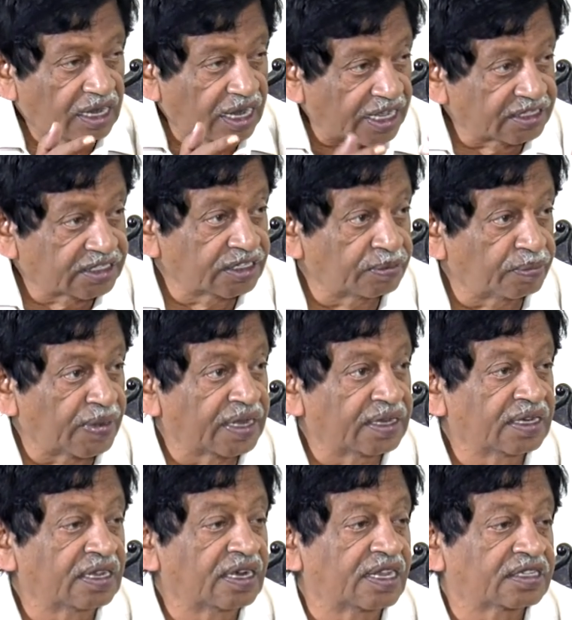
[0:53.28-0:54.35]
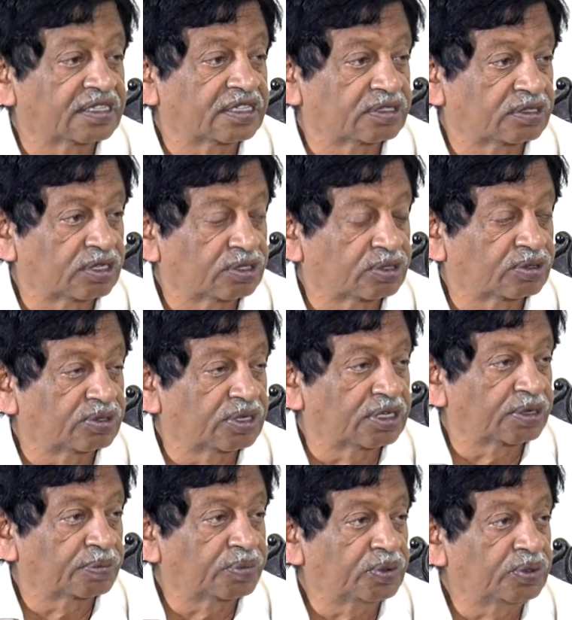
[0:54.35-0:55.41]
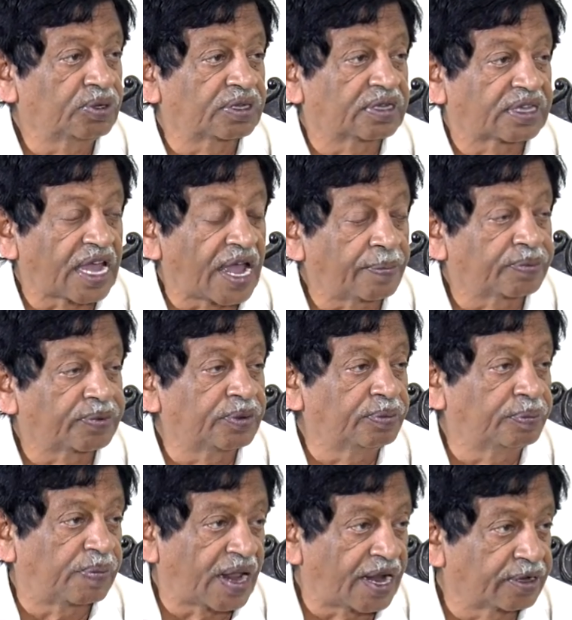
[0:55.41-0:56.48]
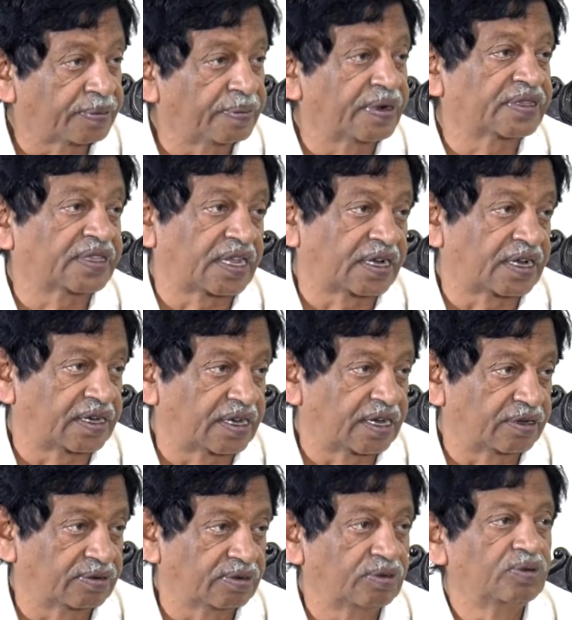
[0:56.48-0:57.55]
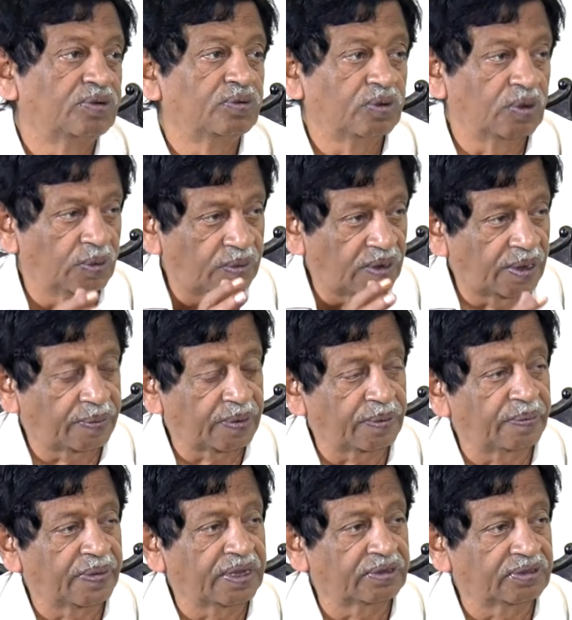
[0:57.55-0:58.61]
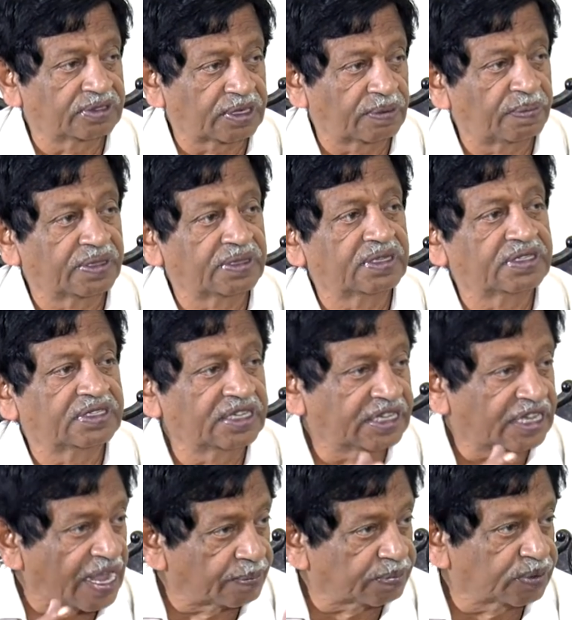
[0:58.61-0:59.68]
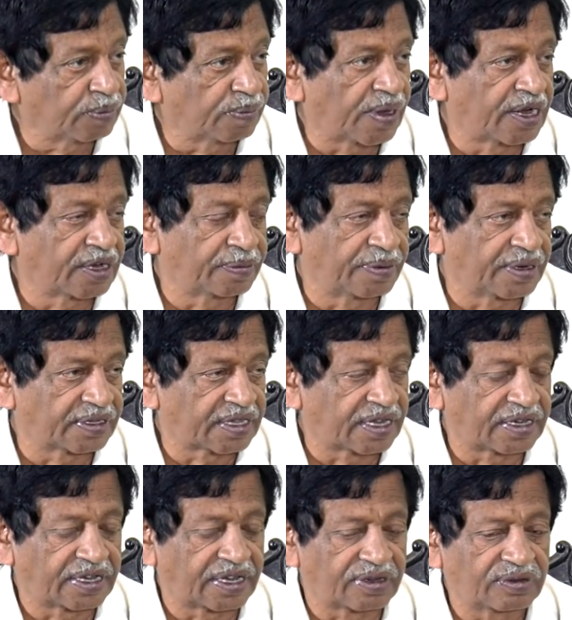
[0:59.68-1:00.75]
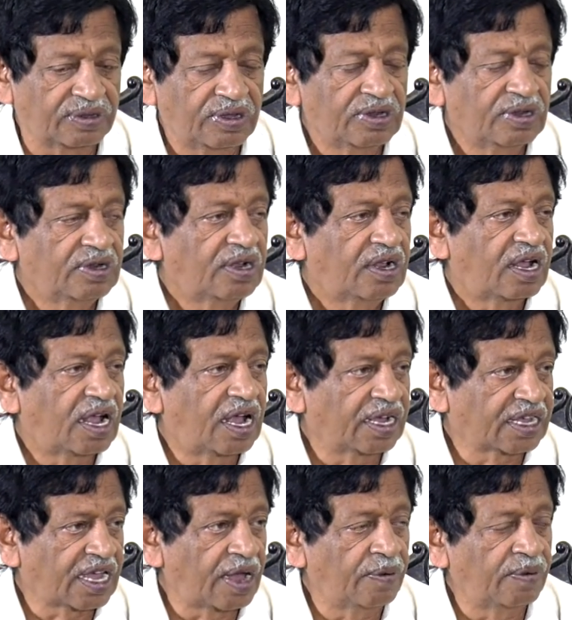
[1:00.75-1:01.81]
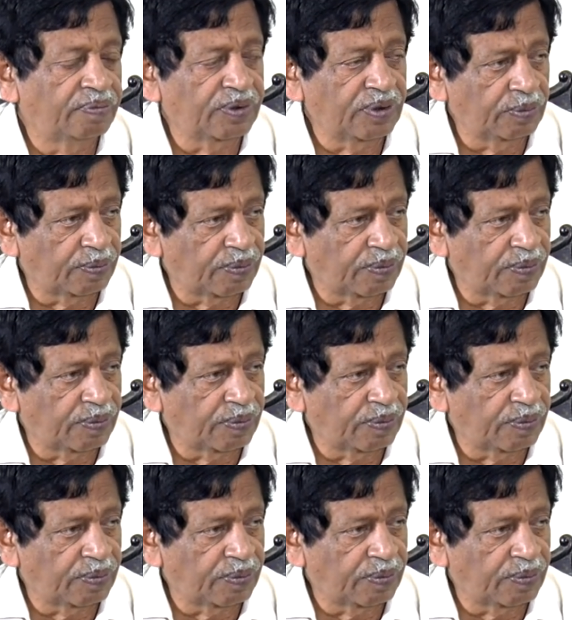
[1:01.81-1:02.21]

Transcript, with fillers: లైసెన్స్ మైనింగ్ లైసెన్స్ తీసుకునేటప్పుడు క్యాప్టివ్ ప్లాంట్ పెడతామన్నారు ఓబులాపురం మైన్కు సంబంధించి క్యాప్టివ్ ప్లాంట్ పెడతామన్నారు ఆ క్యాపి